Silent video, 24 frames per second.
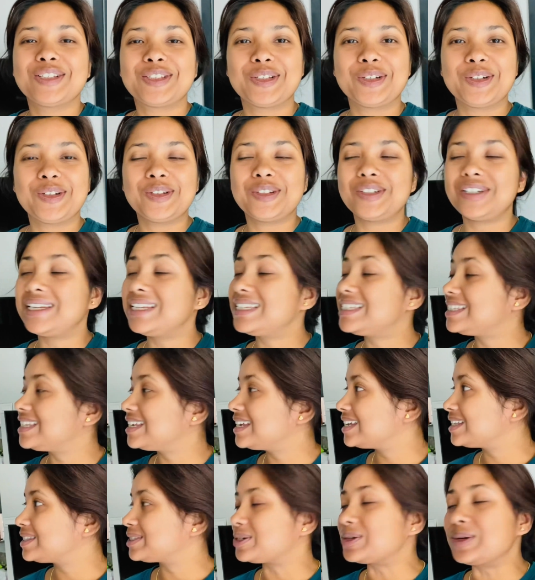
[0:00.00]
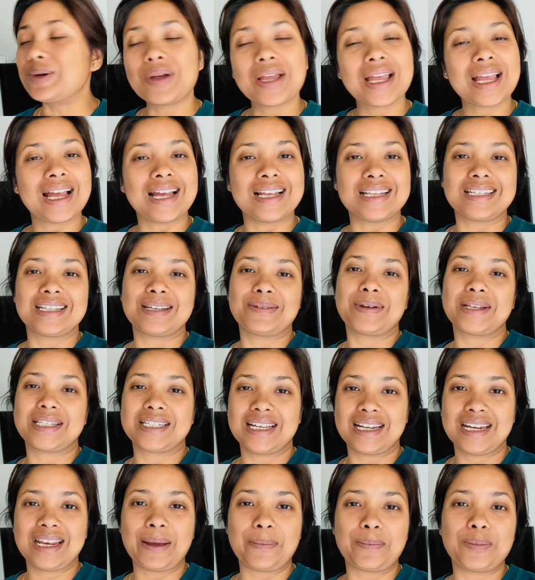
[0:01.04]
তো লিসিয়াস ঢুকে গেছে
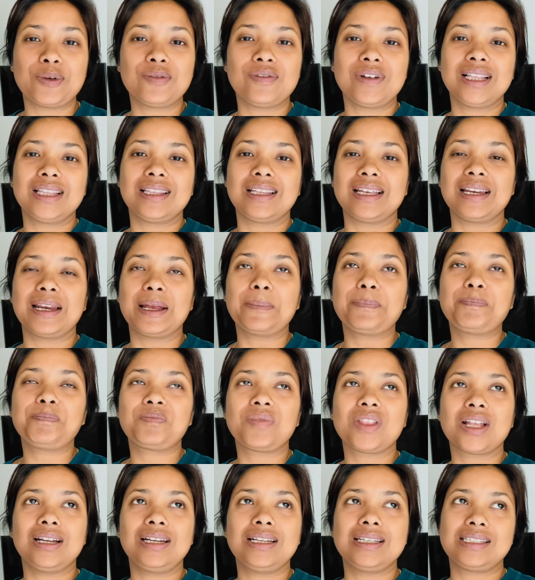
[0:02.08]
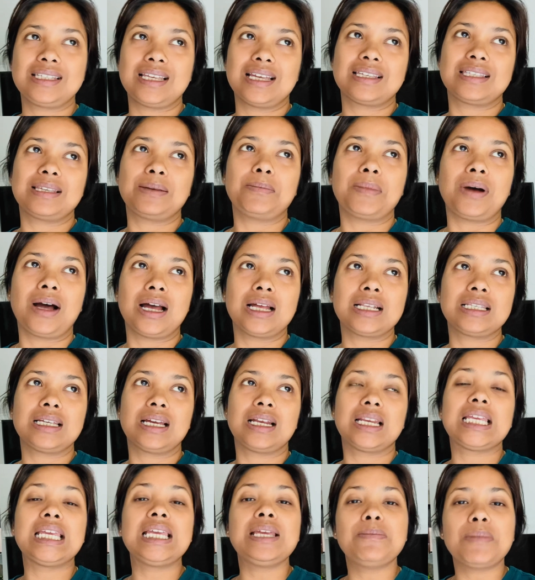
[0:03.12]
মাঝখানে অ্যাপ্রুভাল দিলাম লিসিয়াসে মাছ
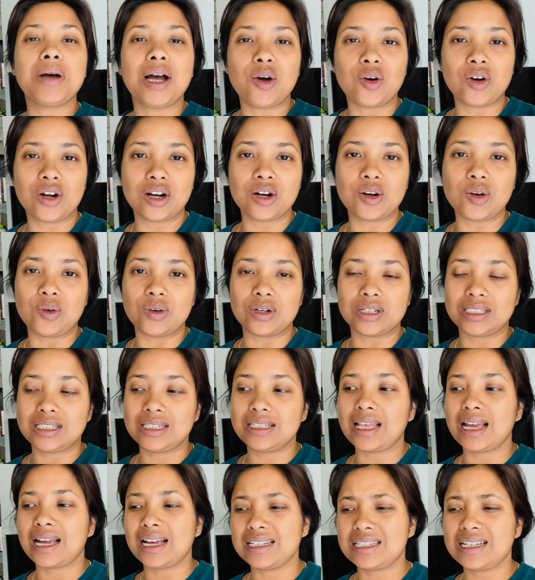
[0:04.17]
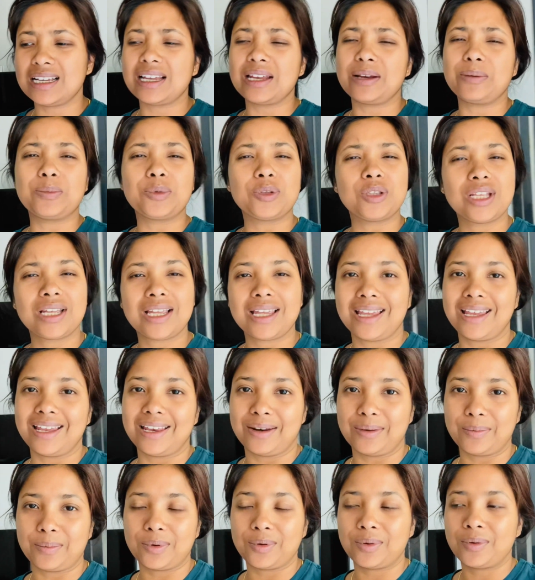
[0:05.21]
আর কি মা অর্ডার করেছি দেখা যাক এর মধ্যে খেয়ে
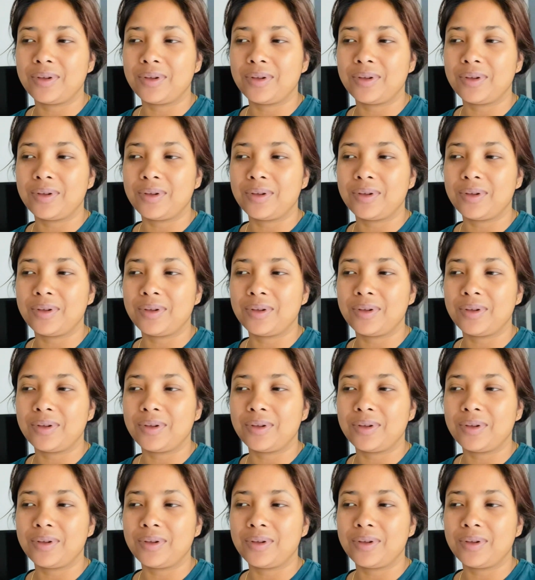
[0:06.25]
নেবো